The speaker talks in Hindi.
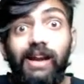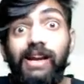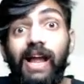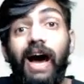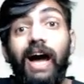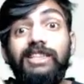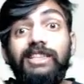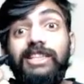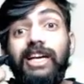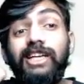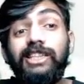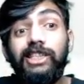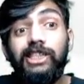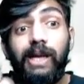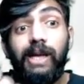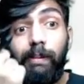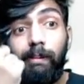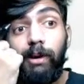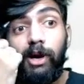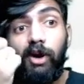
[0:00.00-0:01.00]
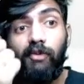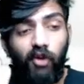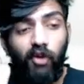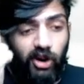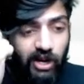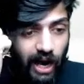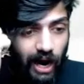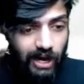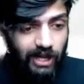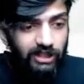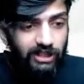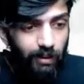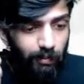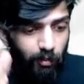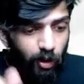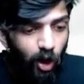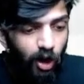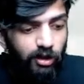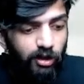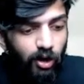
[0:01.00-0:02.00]
लार्जेस्ट नंबर ऑफ ऑर्गेनिज्म
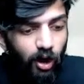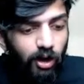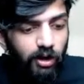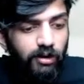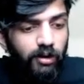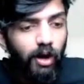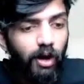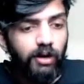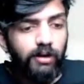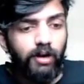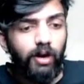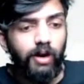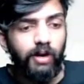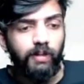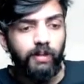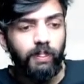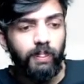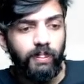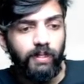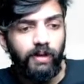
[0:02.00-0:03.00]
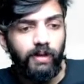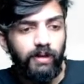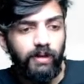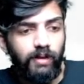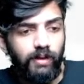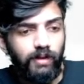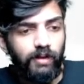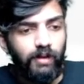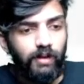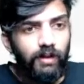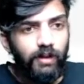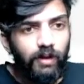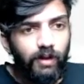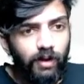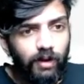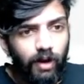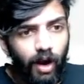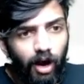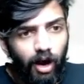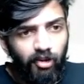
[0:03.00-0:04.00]
कौन कौन कौन कौन
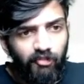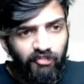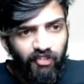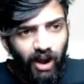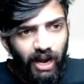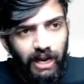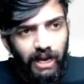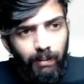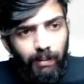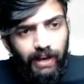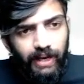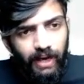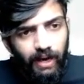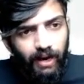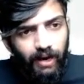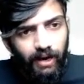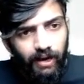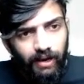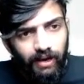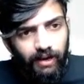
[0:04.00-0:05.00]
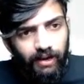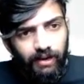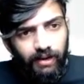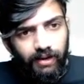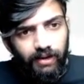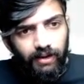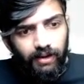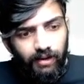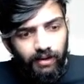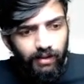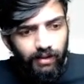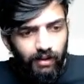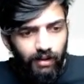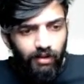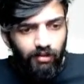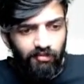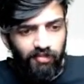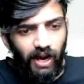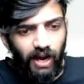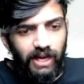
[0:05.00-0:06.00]
कौन फाइल में क्या
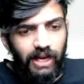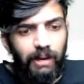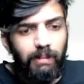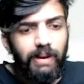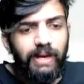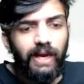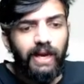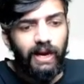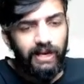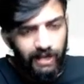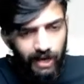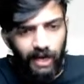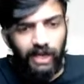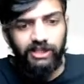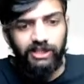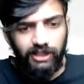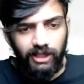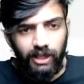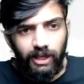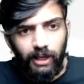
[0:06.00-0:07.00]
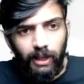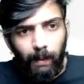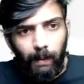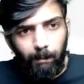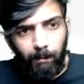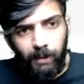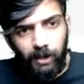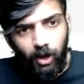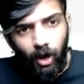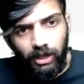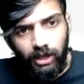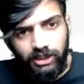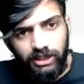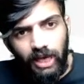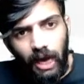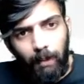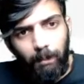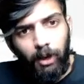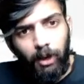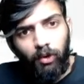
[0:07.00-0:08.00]
फाइल में क्या यस बिकॉज
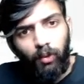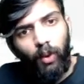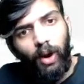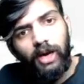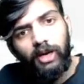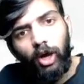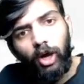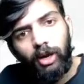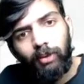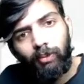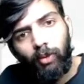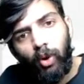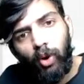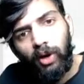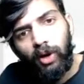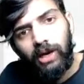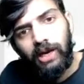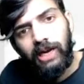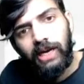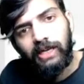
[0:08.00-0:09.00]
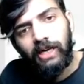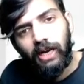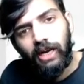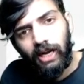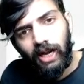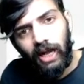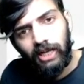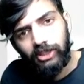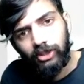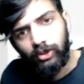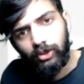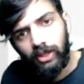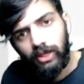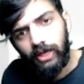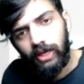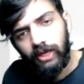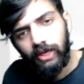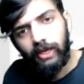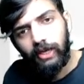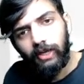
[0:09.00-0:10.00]
यहाँ पर वन और मोर रिलेटेड क्लास होते
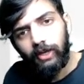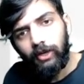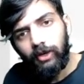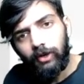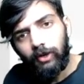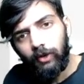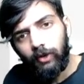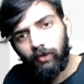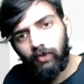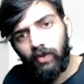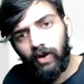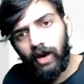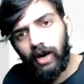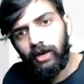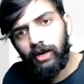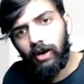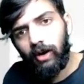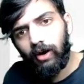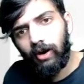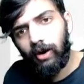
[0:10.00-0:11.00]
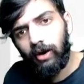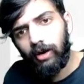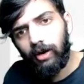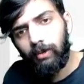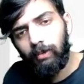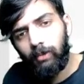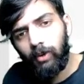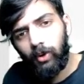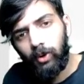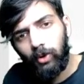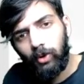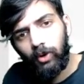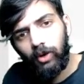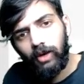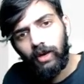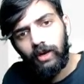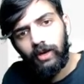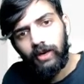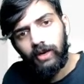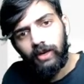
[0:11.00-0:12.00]
हैं वन और
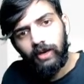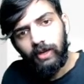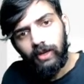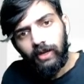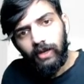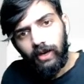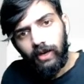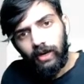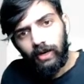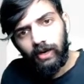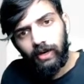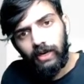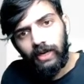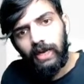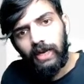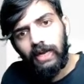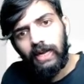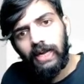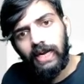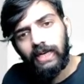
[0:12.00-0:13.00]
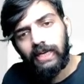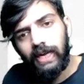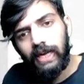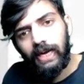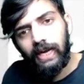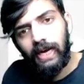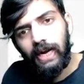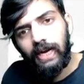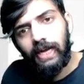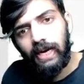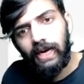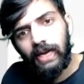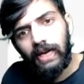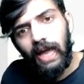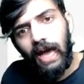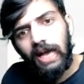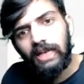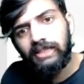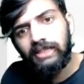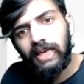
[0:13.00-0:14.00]
मोर रिलेटेड
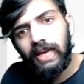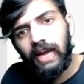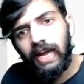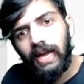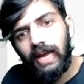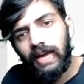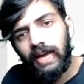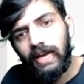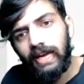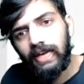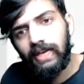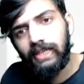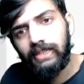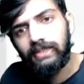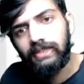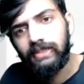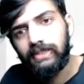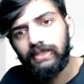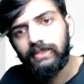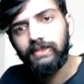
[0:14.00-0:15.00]
क्लासेस